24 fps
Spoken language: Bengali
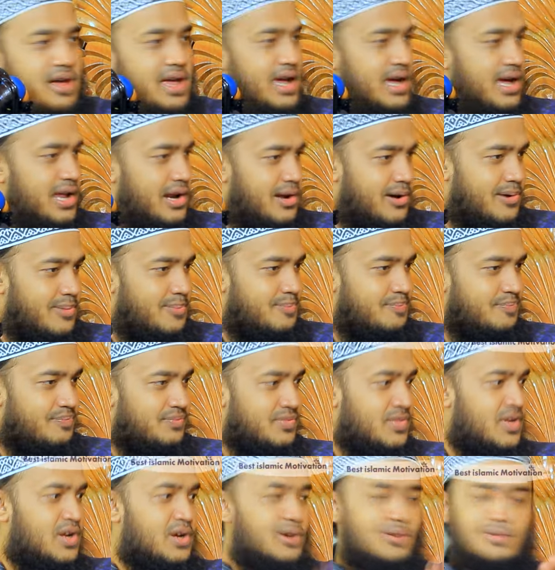হয়ে গেল
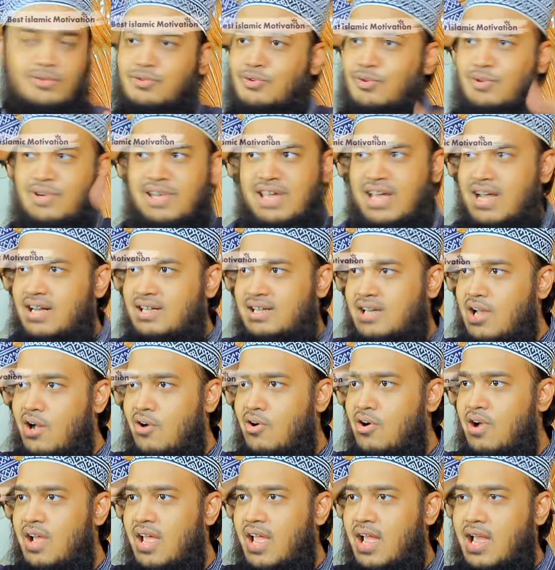দুনিয়ারটাও
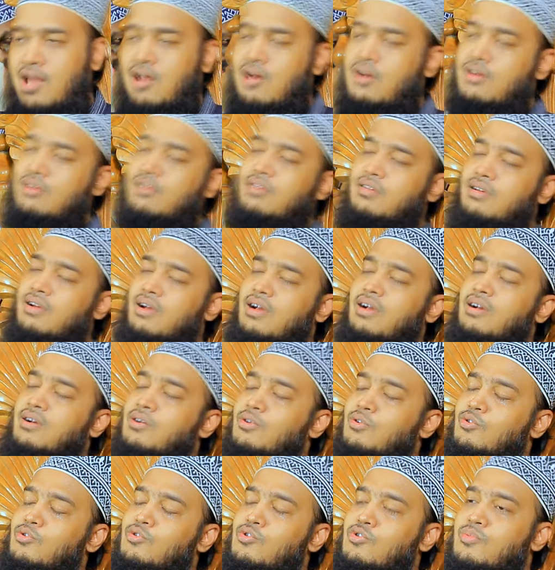হয়ে গেল
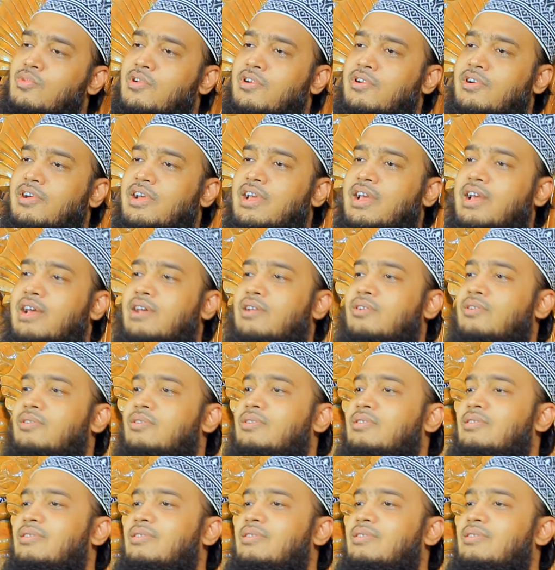গুমও হয়ে গেল